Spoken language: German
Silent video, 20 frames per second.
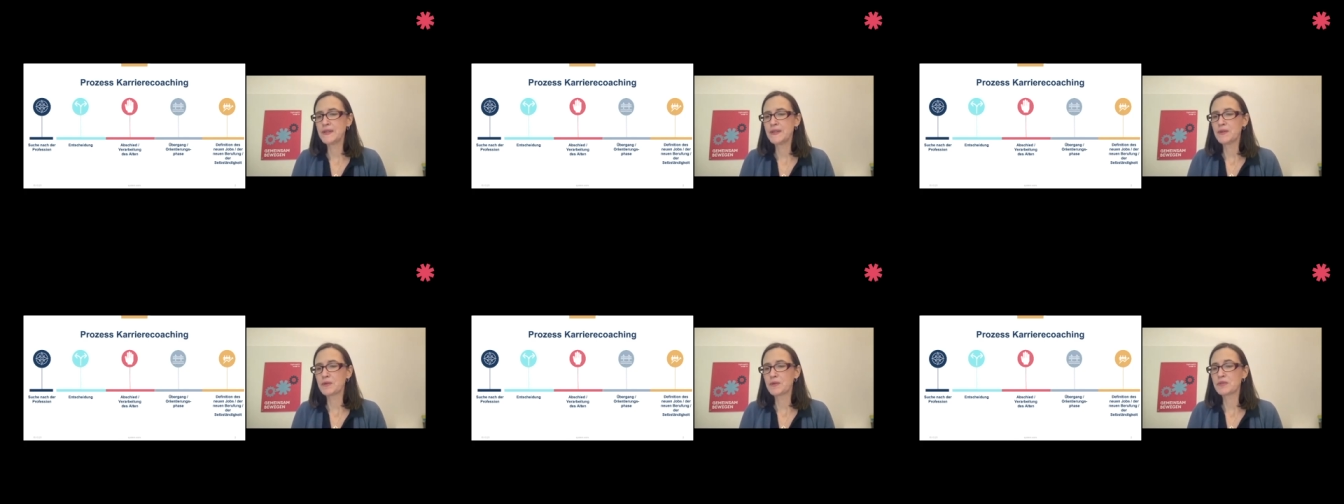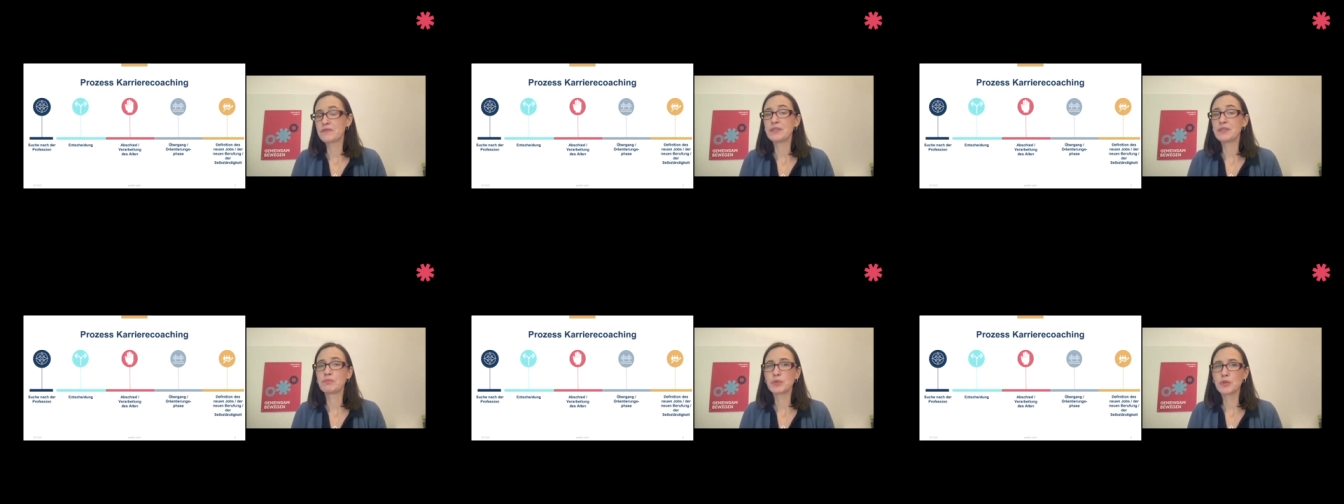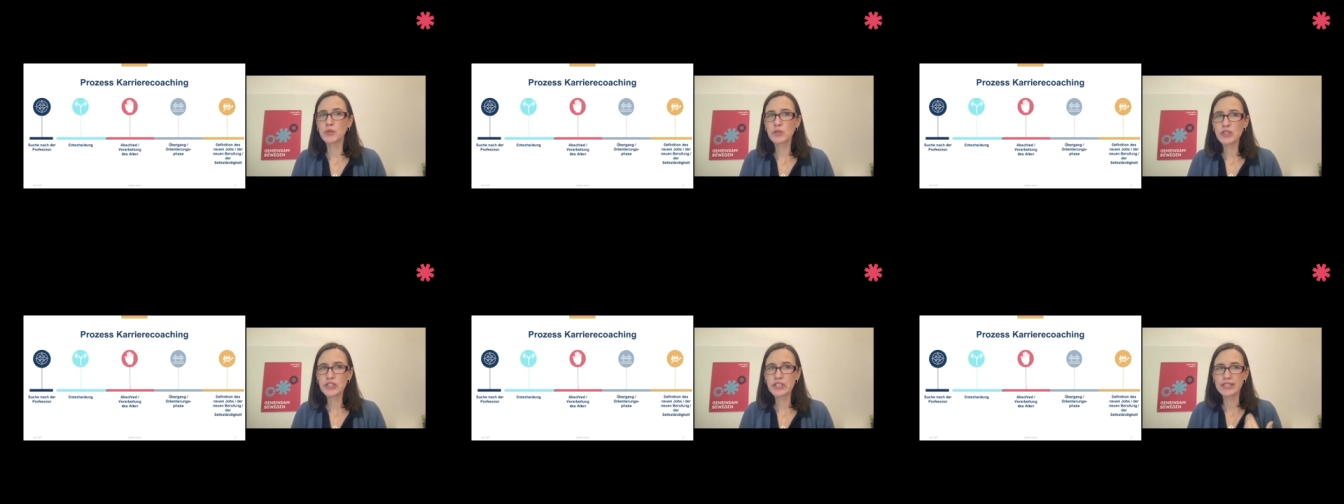und wie
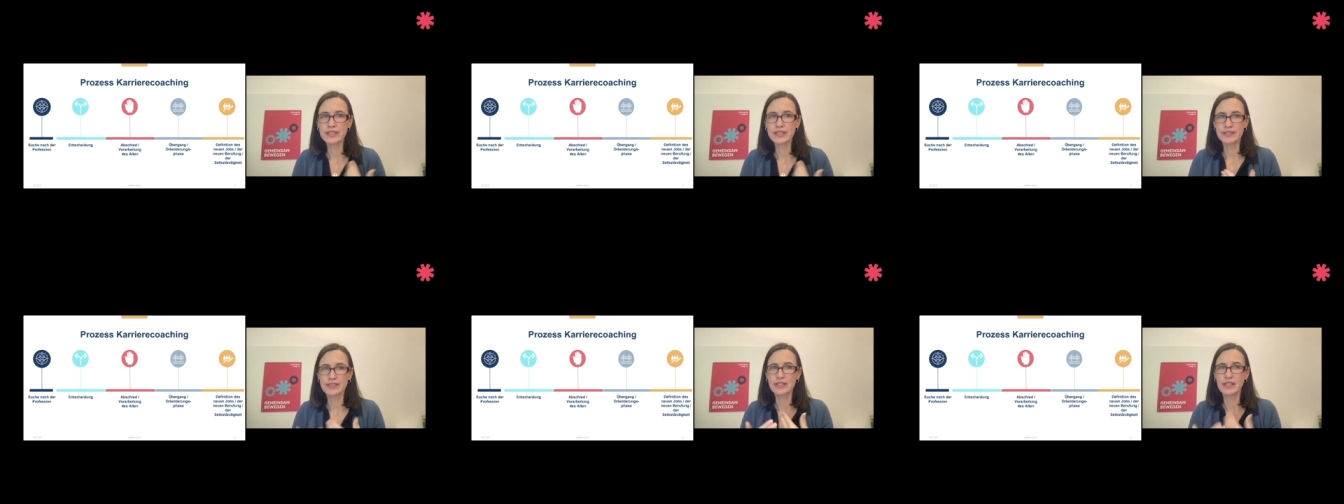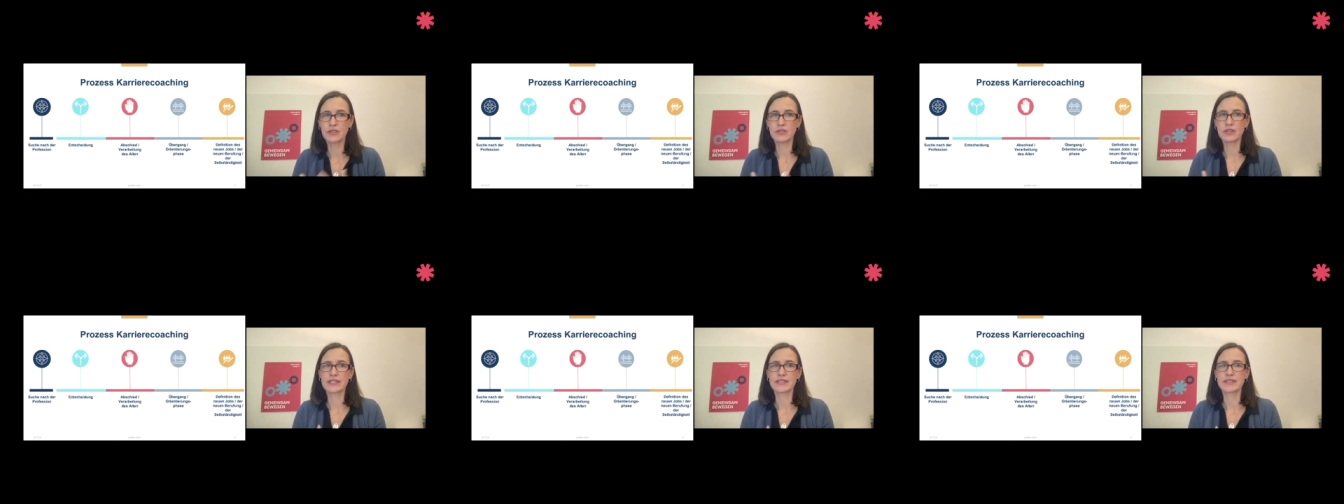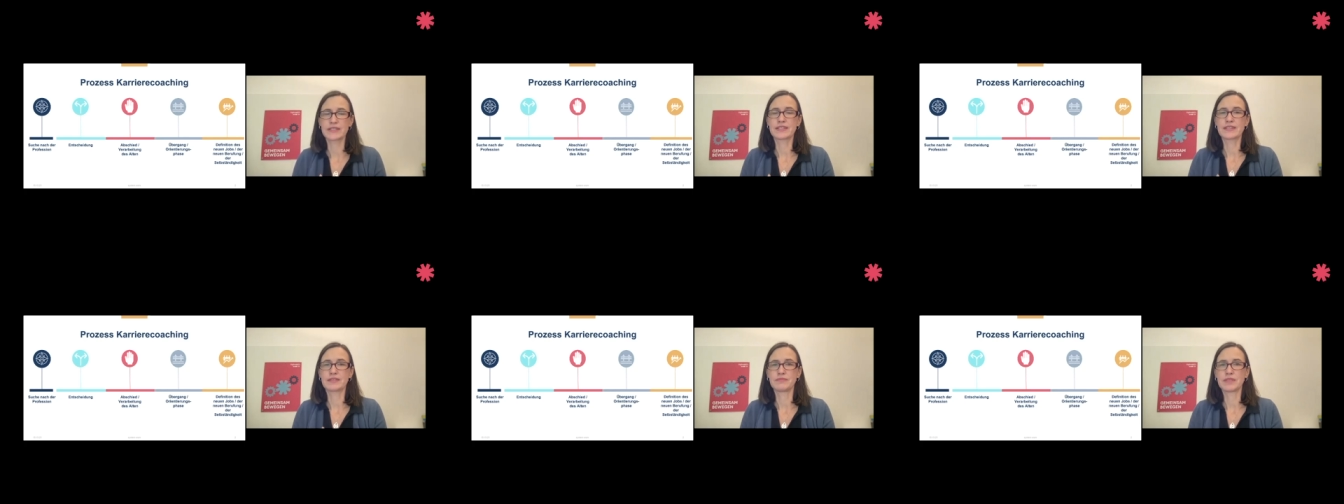pushy das auch
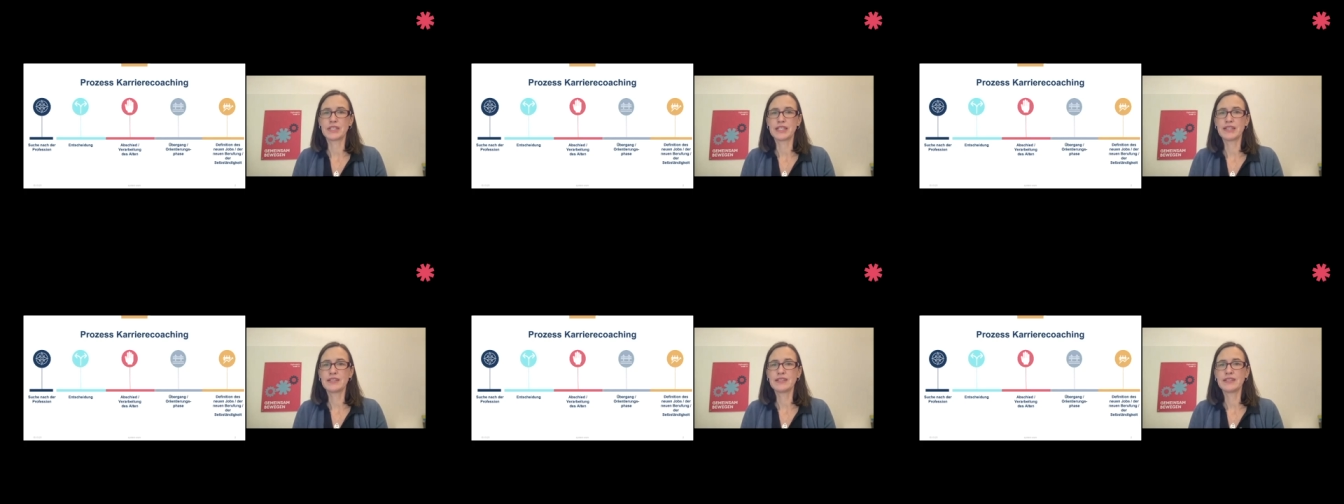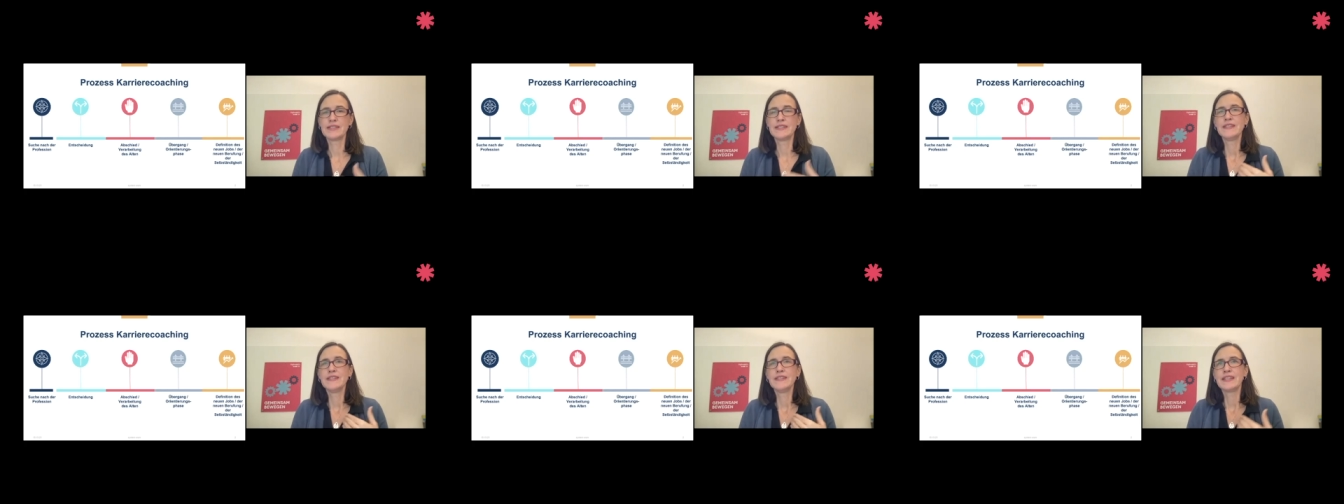ist. Ja?